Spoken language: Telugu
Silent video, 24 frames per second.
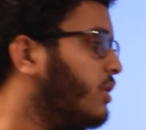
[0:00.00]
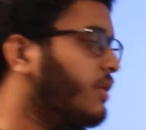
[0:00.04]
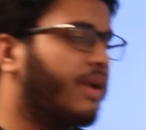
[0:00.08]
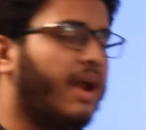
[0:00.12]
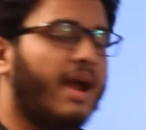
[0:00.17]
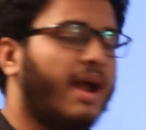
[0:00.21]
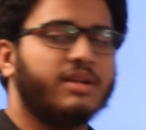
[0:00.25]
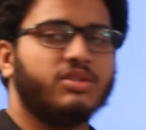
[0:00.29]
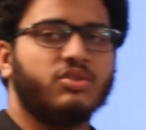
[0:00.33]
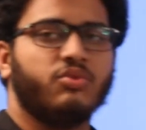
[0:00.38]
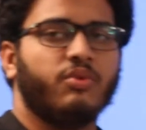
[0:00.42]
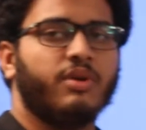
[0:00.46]

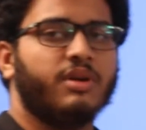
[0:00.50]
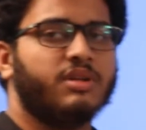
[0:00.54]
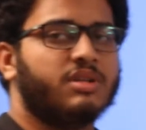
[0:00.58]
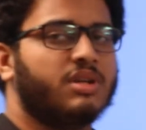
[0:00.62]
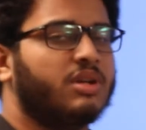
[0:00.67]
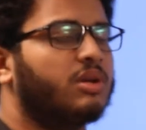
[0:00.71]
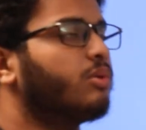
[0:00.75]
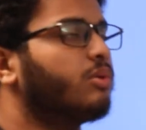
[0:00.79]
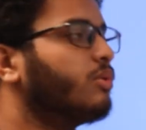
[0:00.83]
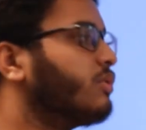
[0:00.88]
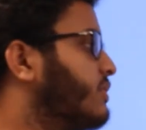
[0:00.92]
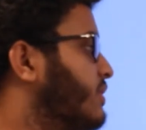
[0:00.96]

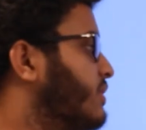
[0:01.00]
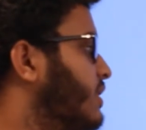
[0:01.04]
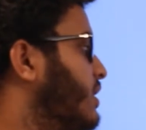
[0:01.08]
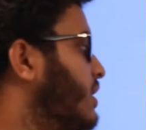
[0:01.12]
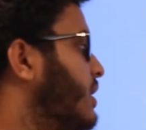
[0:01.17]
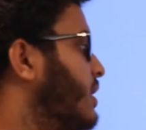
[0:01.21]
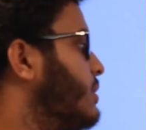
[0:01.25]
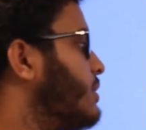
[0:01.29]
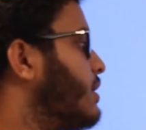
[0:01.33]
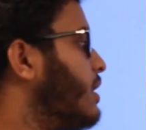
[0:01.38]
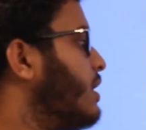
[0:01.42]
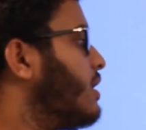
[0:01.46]
గ్రాడ్యుయేషన్
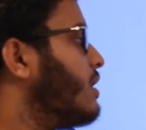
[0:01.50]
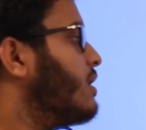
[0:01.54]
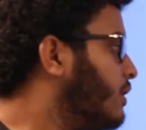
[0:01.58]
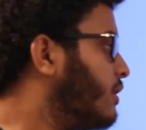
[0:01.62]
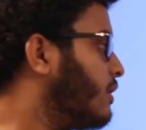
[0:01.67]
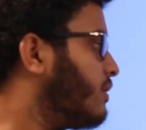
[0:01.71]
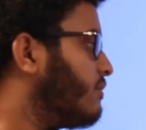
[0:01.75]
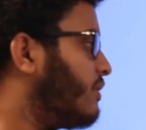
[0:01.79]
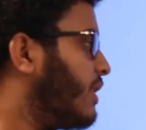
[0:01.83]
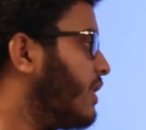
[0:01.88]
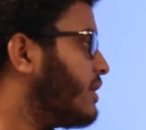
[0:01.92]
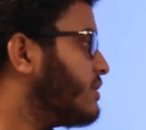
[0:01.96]
ఉత్తీర్ణత
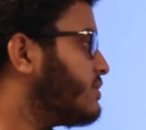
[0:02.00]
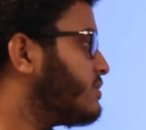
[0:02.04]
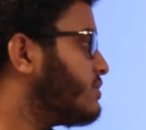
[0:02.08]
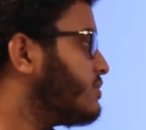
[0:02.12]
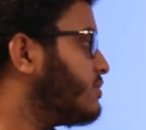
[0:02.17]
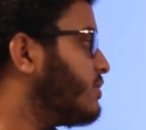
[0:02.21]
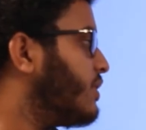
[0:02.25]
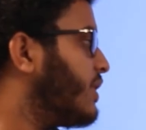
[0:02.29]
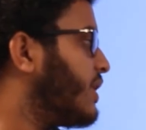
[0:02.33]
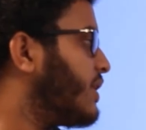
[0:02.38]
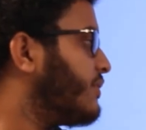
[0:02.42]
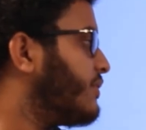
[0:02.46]

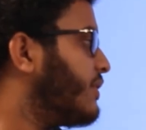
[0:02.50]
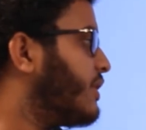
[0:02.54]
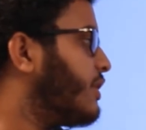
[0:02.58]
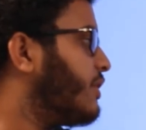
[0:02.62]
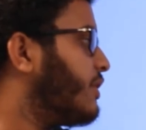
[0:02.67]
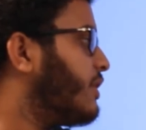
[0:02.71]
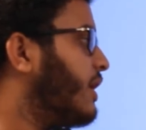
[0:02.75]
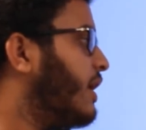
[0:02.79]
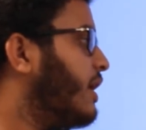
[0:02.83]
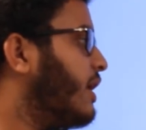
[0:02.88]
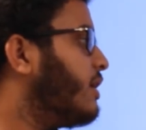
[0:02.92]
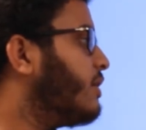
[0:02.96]
వయసు ఇరవై
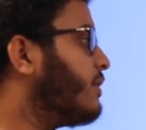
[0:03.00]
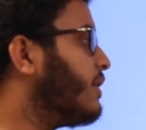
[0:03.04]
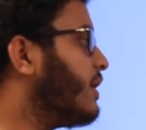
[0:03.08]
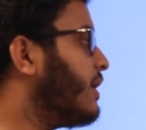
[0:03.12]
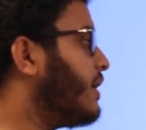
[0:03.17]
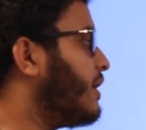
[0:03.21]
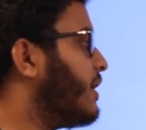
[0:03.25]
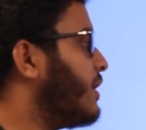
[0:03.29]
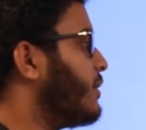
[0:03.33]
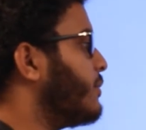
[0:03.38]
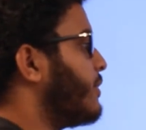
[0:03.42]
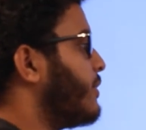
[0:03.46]
రెండేళ్లు
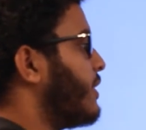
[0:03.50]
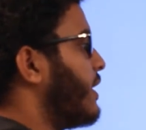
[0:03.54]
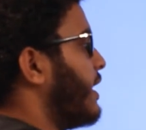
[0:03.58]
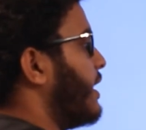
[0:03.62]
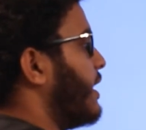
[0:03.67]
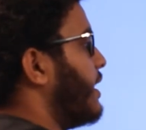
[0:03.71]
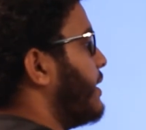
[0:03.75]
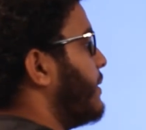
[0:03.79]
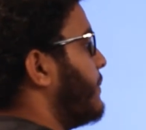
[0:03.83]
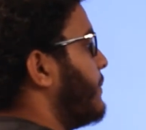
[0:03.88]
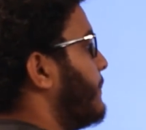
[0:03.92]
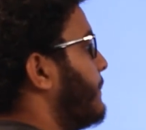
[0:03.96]
నిండి
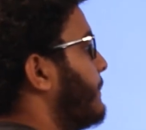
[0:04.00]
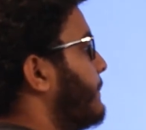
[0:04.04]
ఉండాలి